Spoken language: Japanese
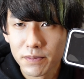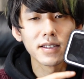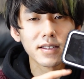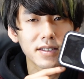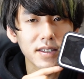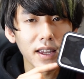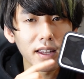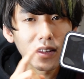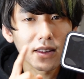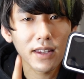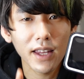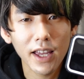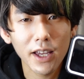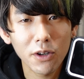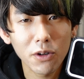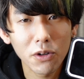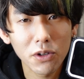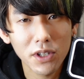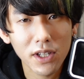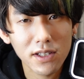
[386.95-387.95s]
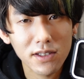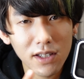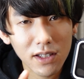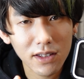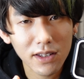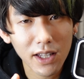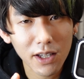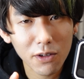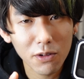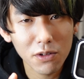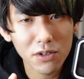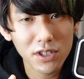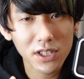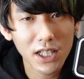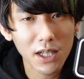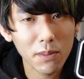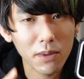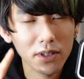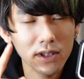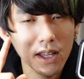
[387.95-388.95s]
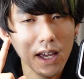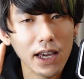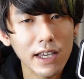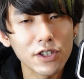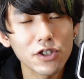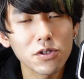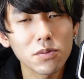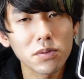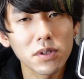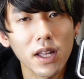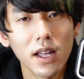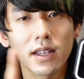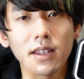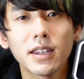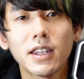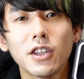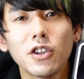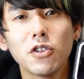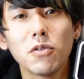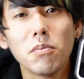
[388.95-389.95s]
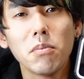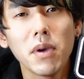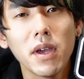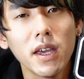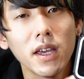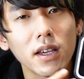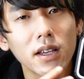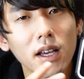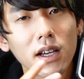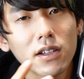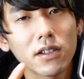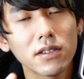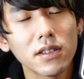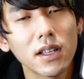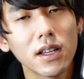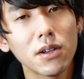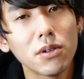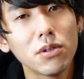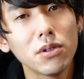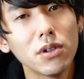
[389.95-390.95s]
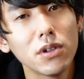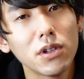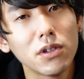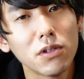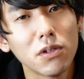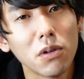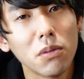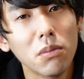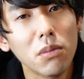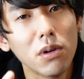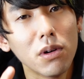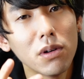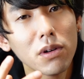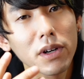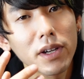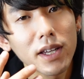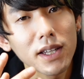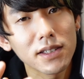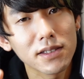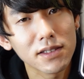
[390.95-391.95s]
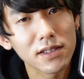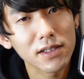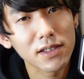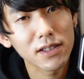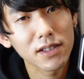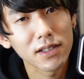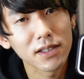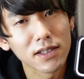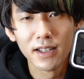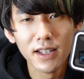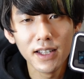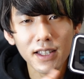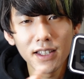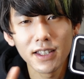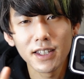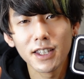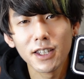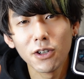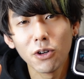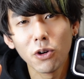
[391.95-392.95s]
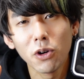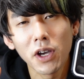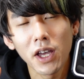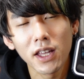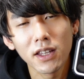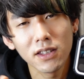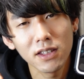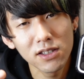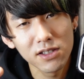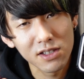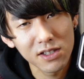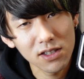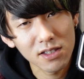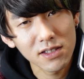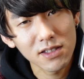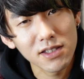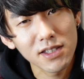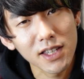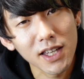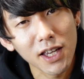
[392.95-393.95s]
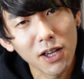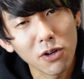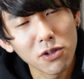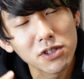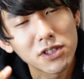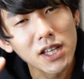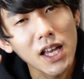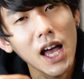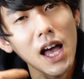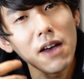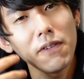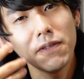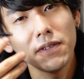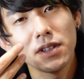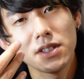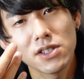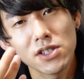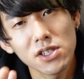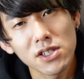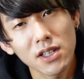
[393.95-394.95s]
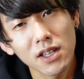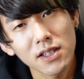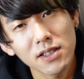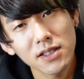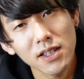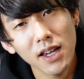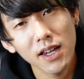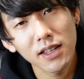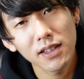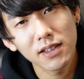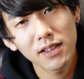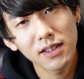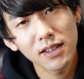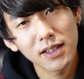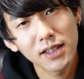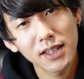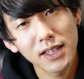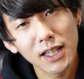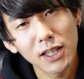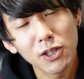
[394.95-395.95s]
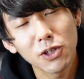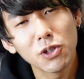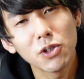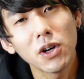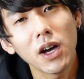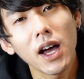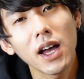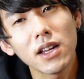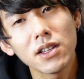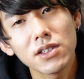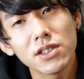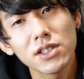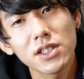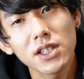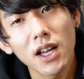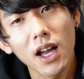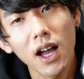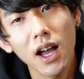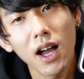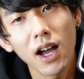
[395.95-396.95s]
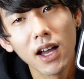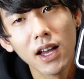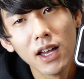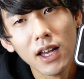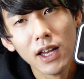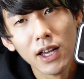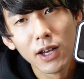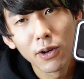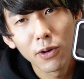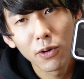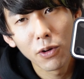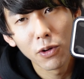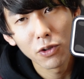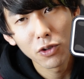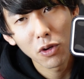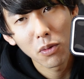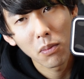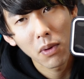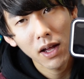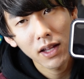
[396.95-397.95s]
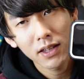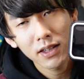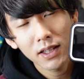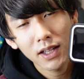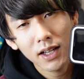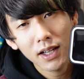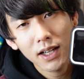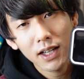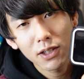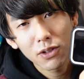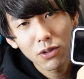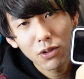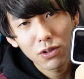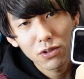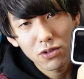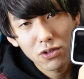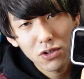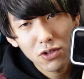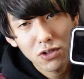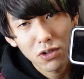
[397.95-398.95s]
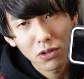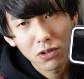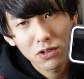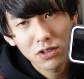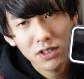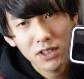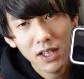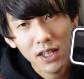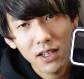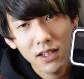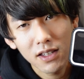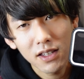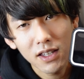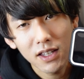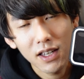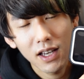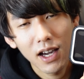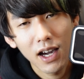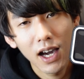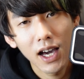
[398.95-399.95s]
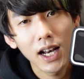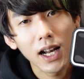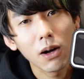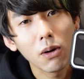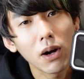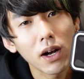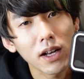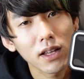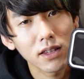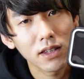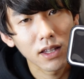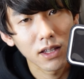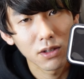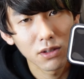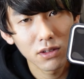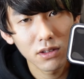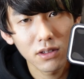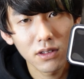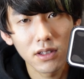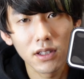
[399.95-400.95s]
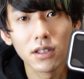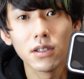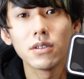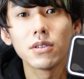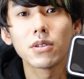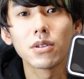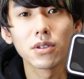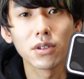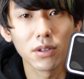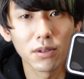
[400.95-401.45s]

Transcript: 絶対こうだ、絶対こうしてれば大丈夫だっていう明確なルールを設けず、臨機応変に人生をサーフィンしなさいっていう暗示が、この真ん中の直線に現れてるっていうこ